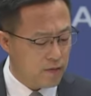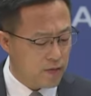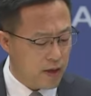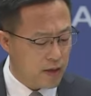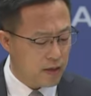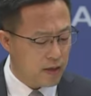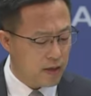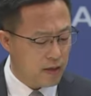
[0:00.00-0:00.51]

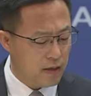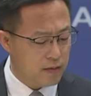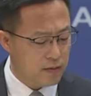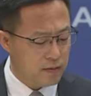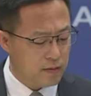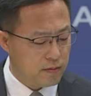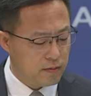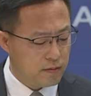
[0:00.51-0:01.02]
反映了
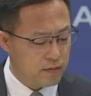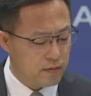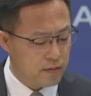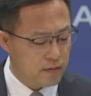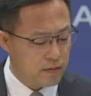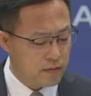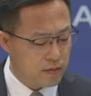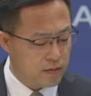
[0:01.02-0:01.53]

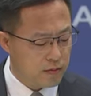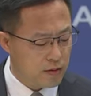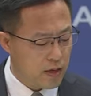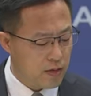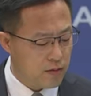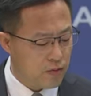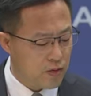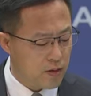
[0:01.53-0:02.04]

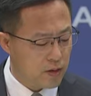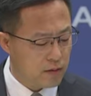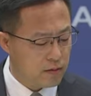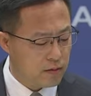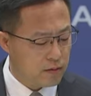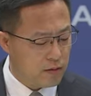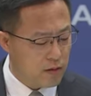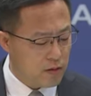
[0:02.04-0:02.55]
他对
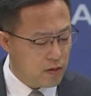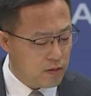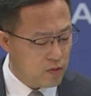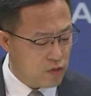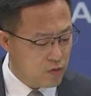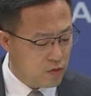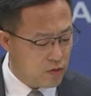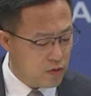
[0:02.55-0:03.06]

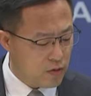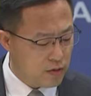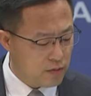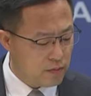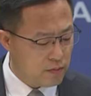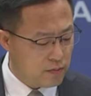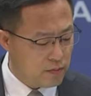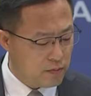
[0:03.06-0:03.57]
中
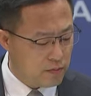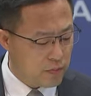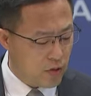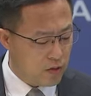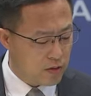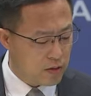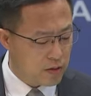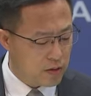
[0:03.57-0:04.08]
国
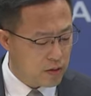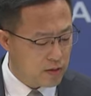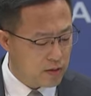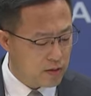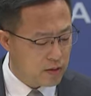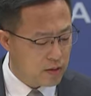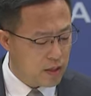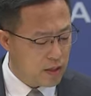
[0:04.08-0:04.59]
抱持的
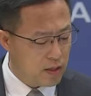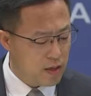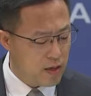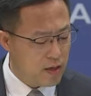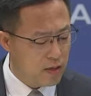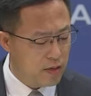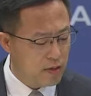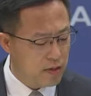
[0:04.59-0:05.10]
强
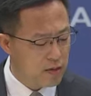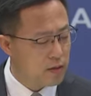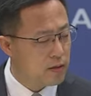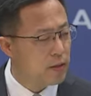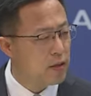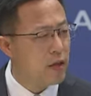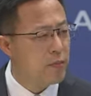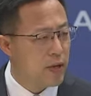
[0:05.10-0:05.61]
烈意识
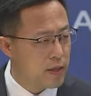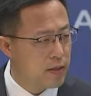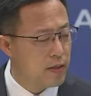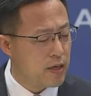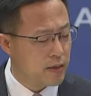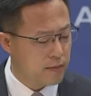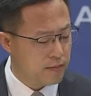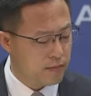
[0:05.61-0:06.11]
形态偏
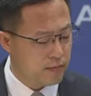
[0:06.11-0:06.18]
见，